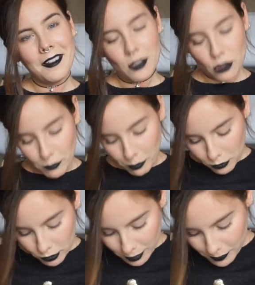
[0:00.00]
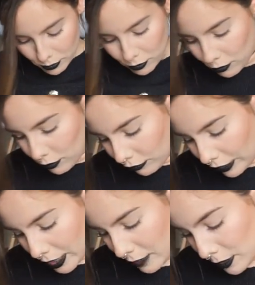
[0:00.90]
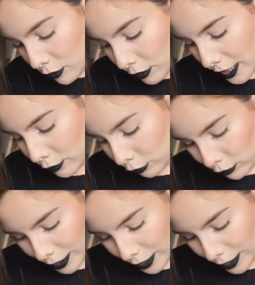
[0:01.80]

J'ai pas encore l'habitude de faire aller mes sequins dans tous les